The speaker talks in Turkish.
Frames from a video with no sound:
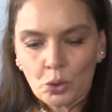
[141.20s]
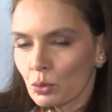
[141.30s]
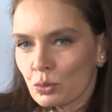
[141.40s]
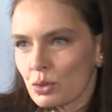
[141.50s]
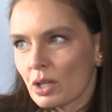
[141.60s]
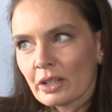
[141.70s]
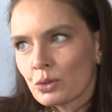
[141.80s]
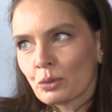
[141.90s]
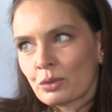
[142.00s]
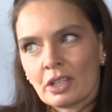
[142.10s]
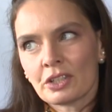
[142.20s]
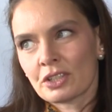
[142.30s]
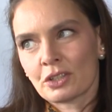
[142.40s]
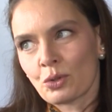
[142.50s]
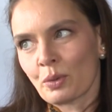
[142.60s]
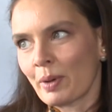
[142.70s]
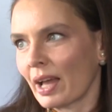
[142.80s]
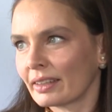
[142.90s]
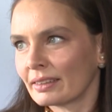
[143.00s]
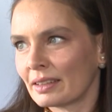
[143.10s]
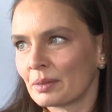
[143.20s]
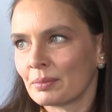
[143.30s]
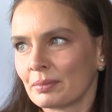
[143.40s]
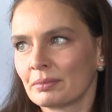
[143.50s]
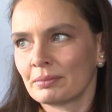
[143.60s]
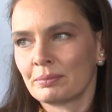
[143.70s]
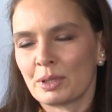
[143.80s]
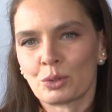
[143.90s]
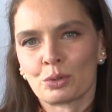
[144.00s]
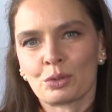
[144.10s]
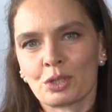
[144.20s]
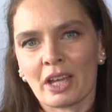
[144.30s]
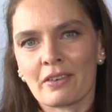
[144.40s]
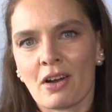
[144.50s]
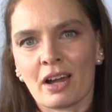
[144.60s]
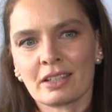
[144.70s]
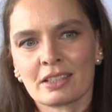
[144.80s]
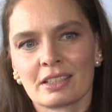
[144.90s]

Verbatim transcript: Çok güzel, çok değişik, çok beğendiğim bir sürü şey var.